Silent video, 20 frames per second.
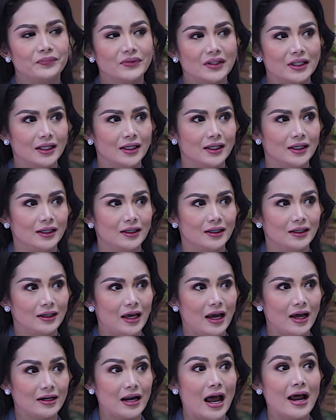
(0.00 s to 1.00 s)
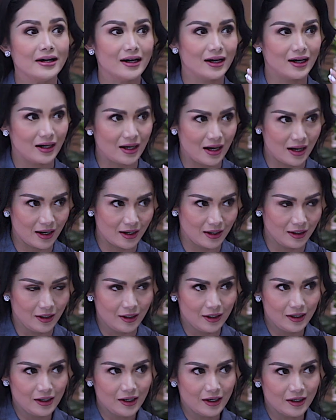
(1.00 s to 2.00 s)
di ada
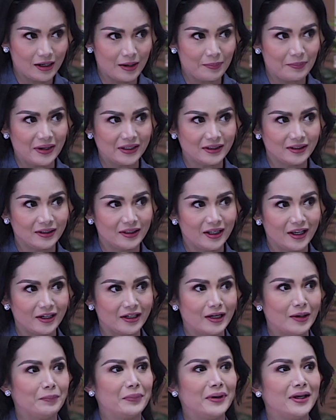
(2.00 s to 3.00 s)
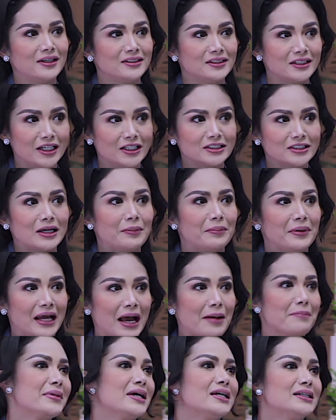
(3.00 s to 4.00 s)
rapat RDP Senin sampai
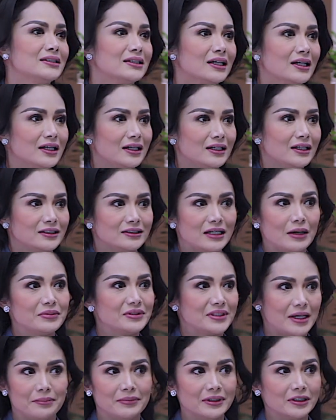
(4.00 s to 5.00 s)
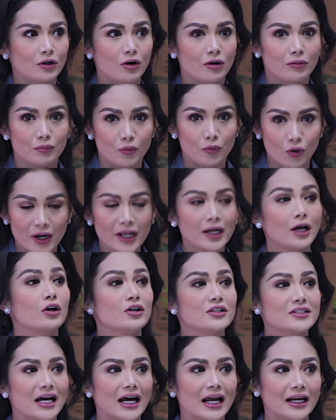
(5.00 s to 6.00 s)
Kamis nggak bisa bentrok. Boleh kalau
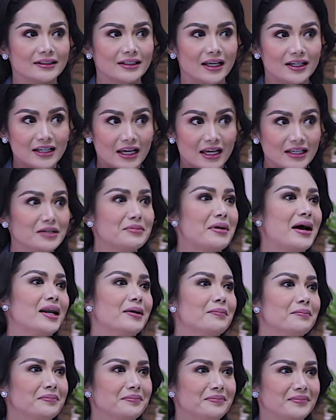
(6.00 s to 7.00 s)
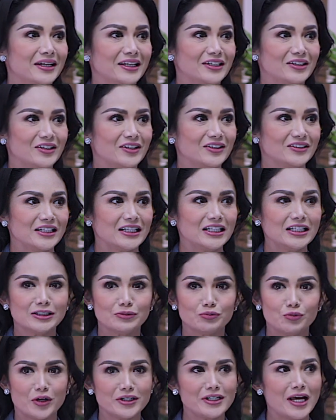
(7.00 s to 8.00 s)
di Jakarta nyanyi malam gitu loh. Hmm. Jadi hmm.
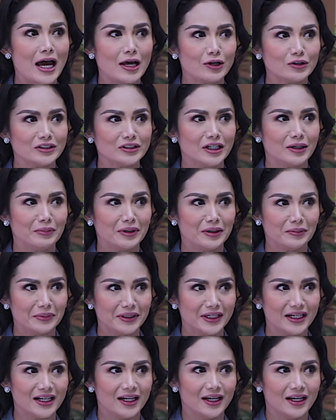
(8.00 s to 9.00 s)
semuanya hmm. harus yang benar-benar